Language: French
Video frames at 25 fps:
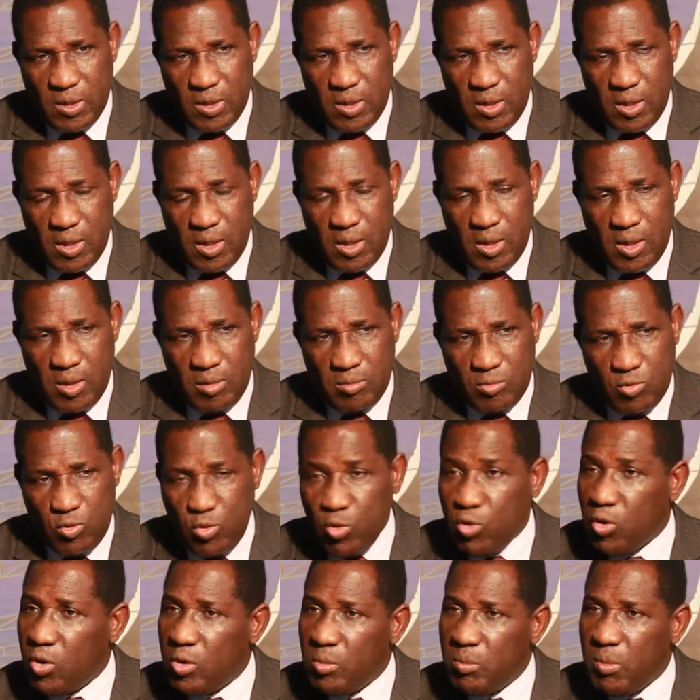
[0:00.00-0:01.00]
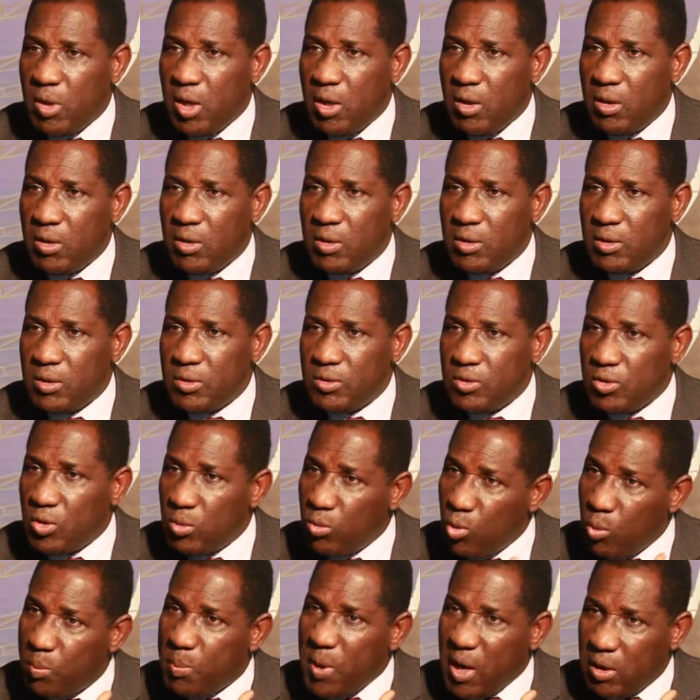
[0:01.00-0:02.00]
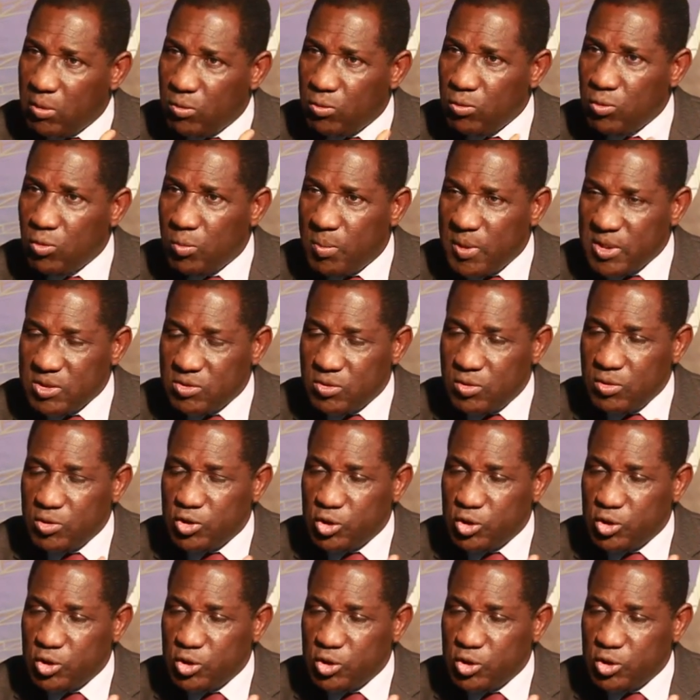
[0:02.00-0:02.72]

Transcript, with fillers: un couronnement de mon parcours parce que